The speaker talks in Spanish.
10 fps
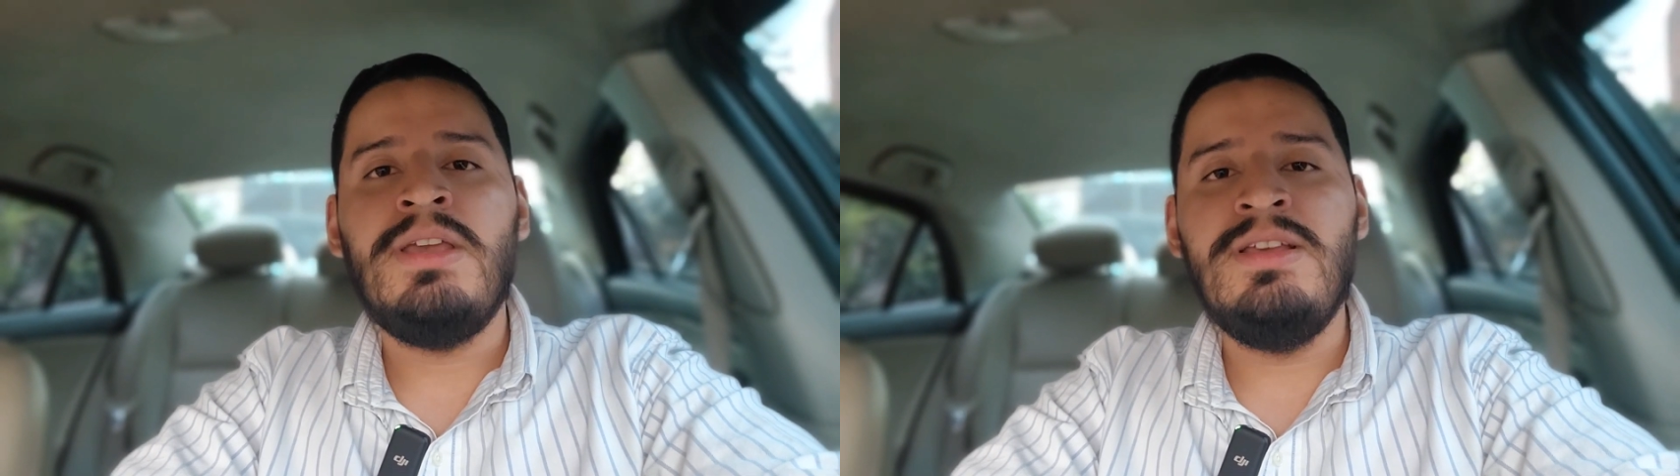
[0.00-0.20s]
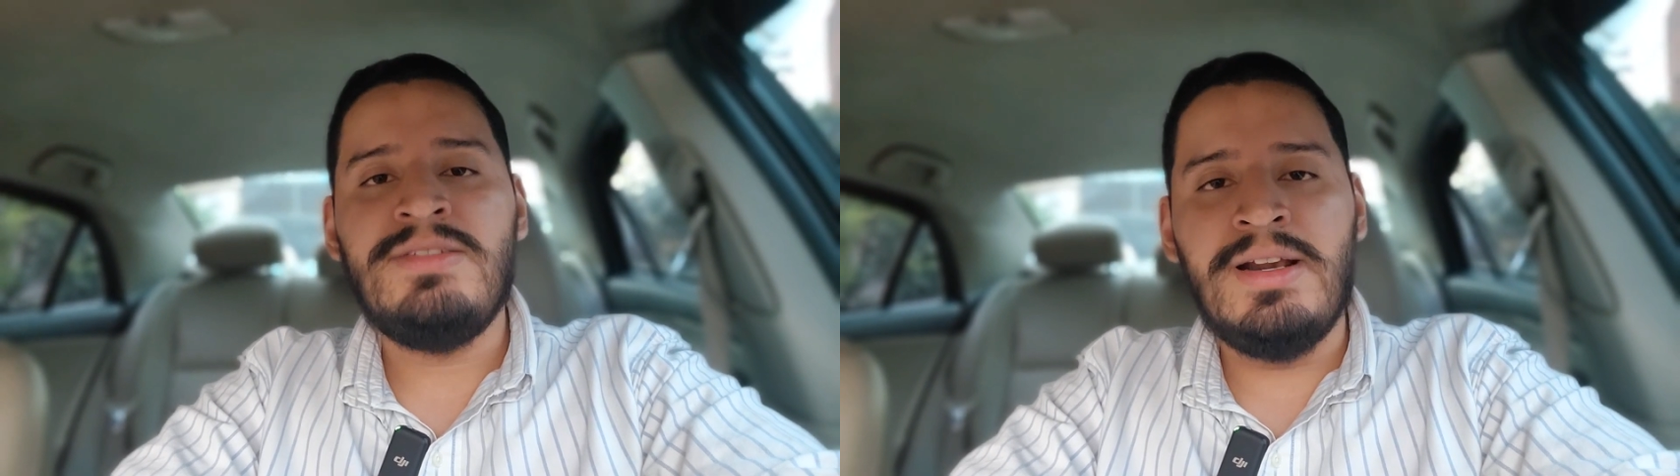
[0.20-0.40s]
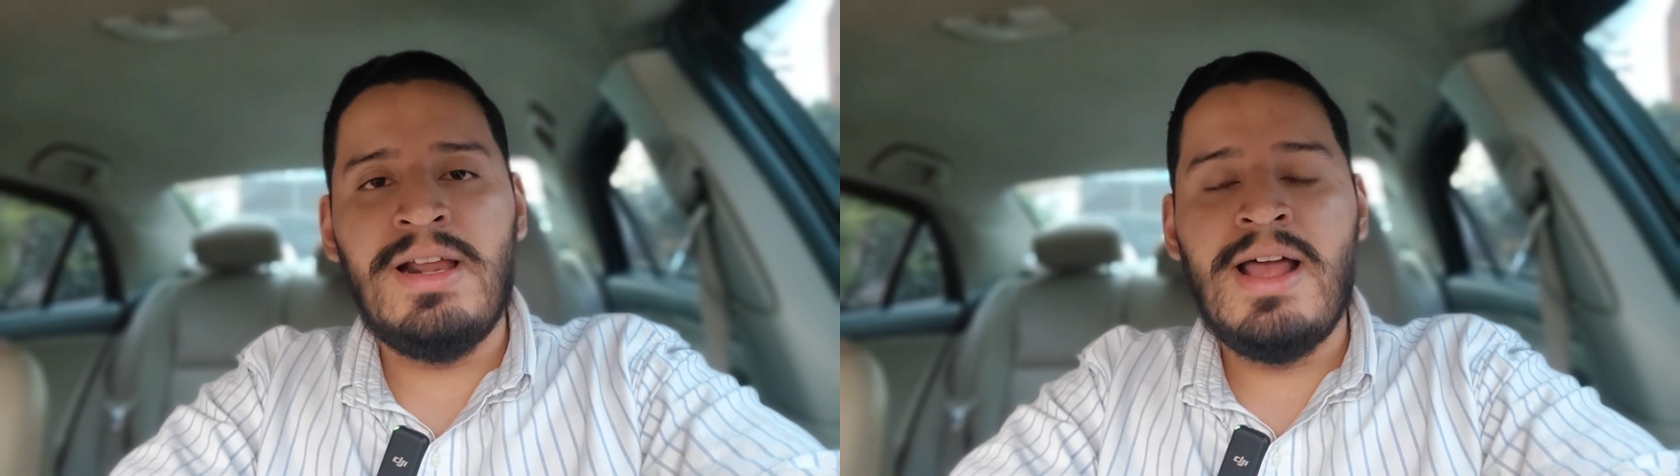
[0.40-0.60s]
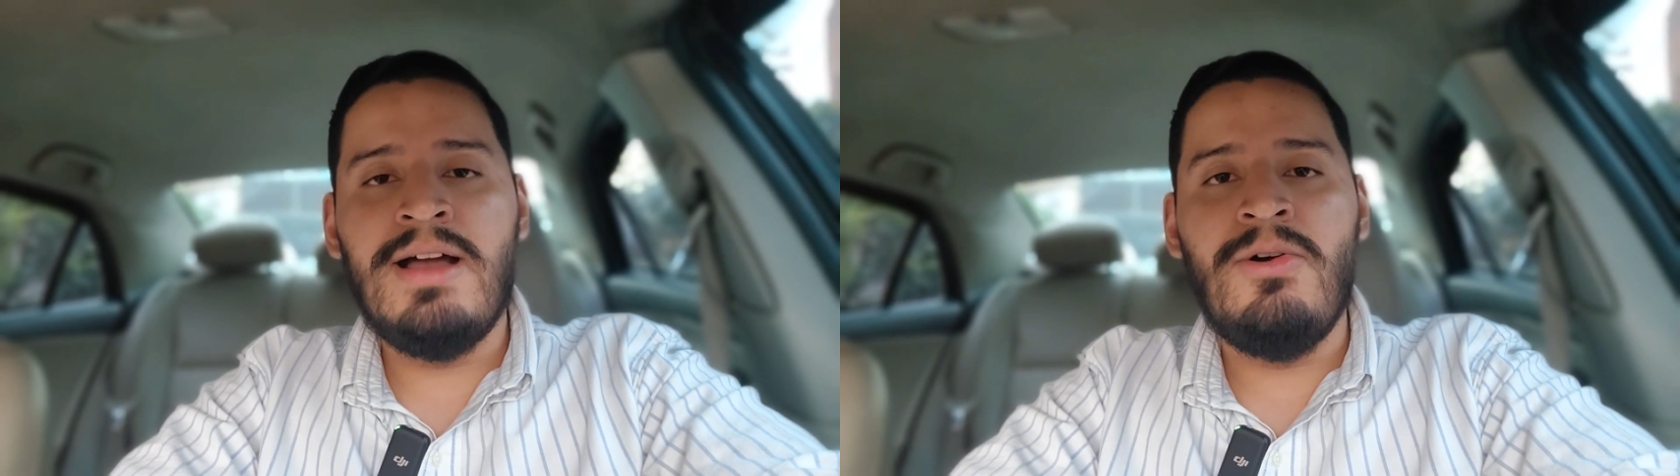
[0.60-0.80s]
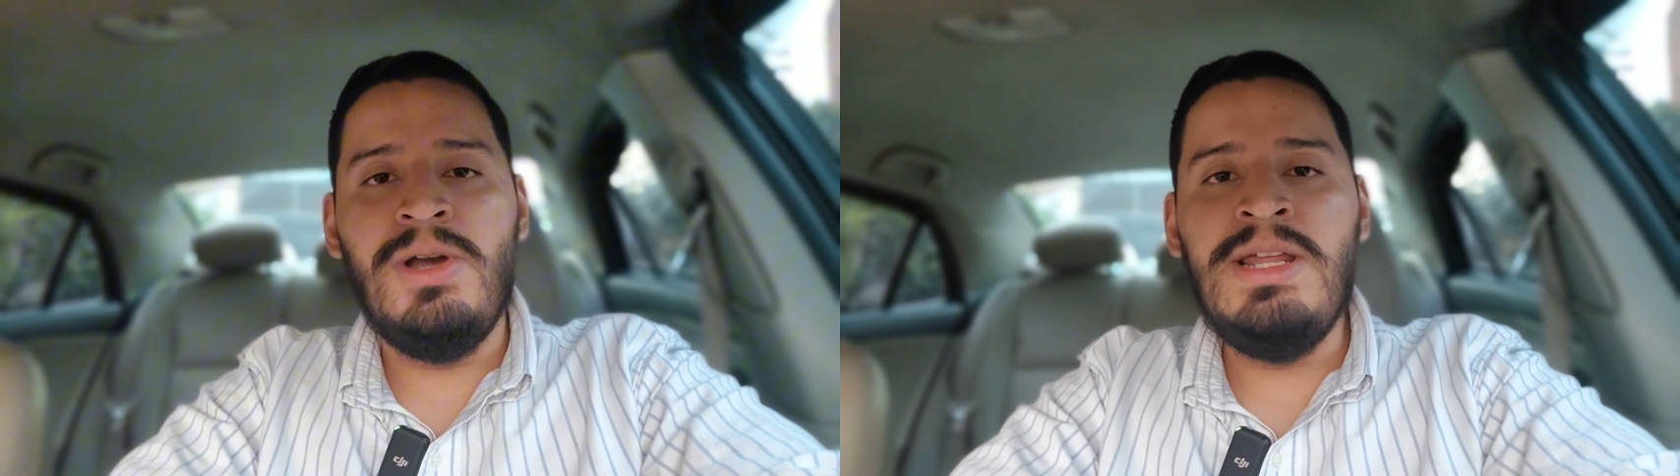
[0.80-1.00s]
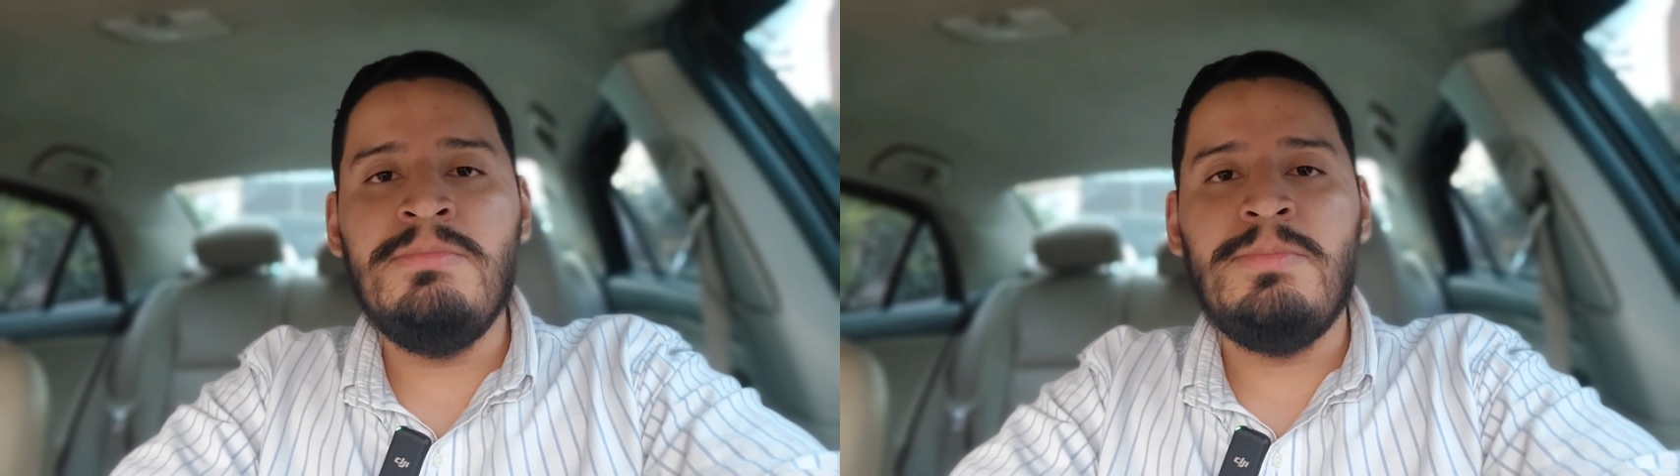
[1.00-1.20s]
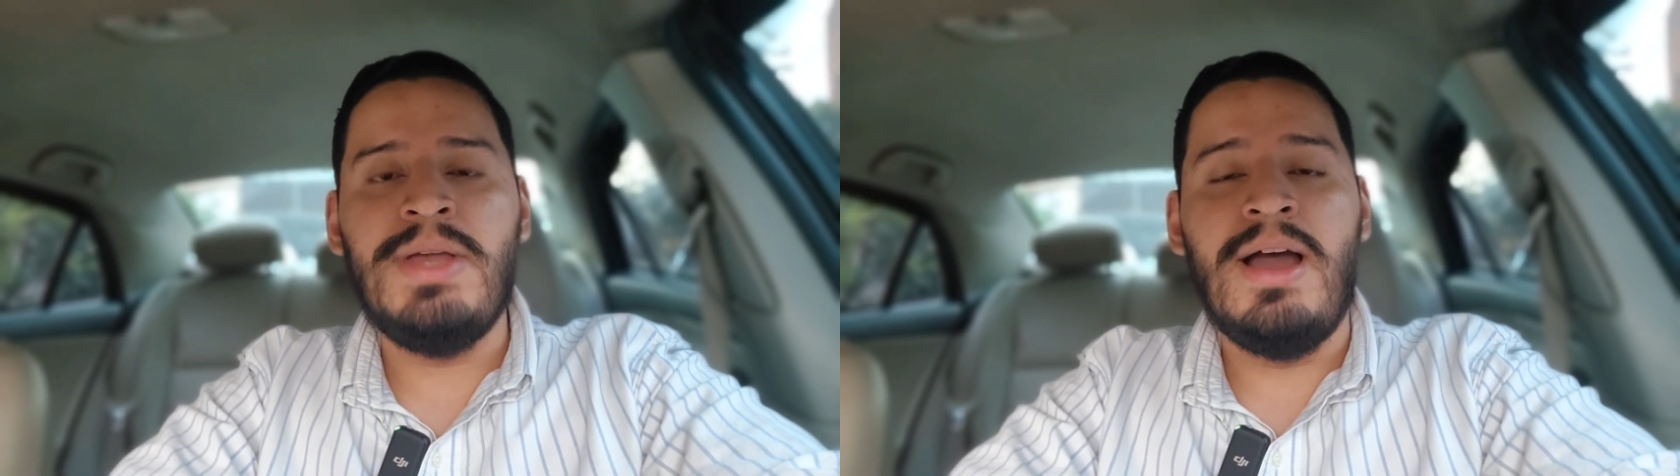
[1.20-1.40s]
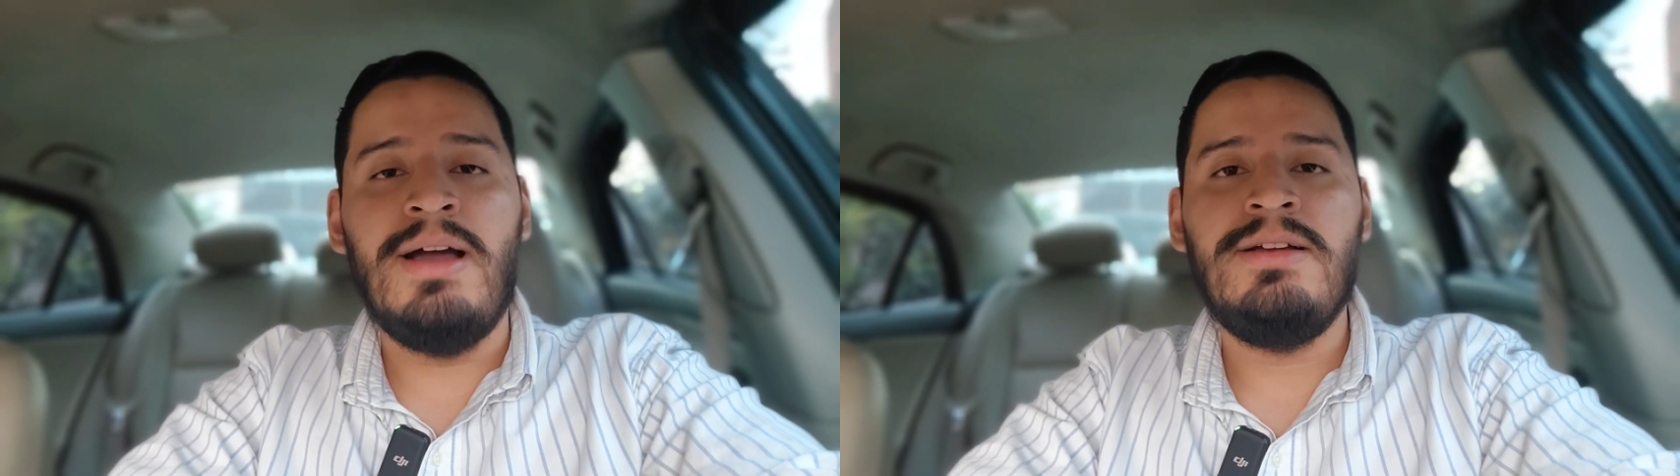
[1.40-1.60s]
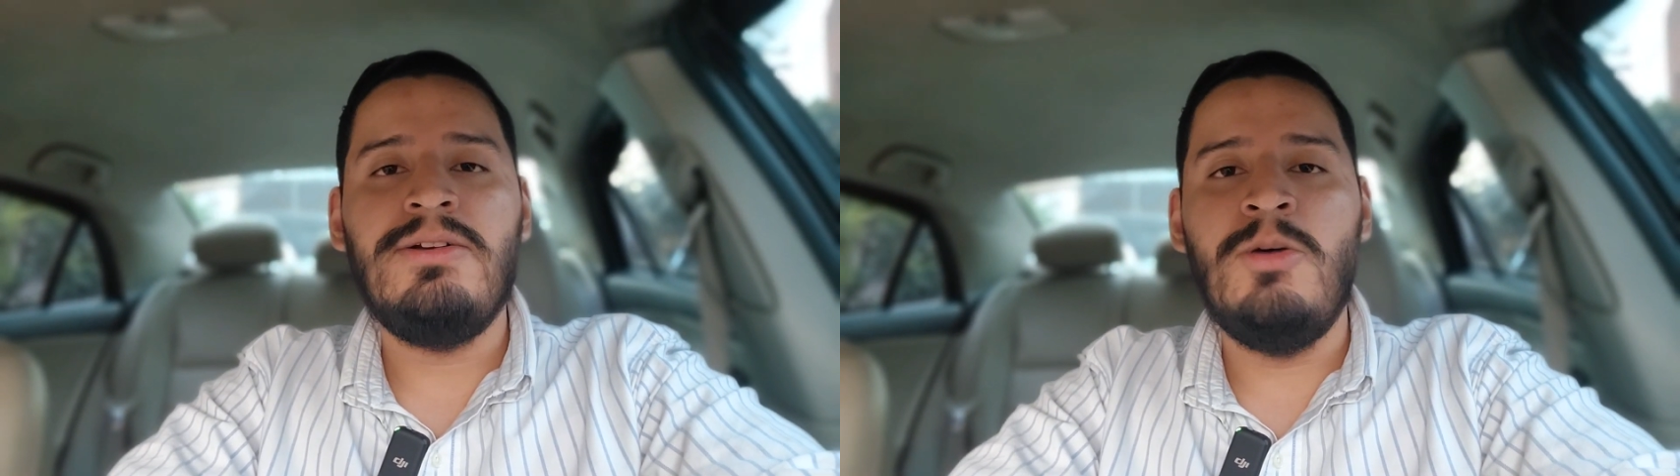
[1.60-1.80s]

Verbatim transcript: y cerrará Olimpia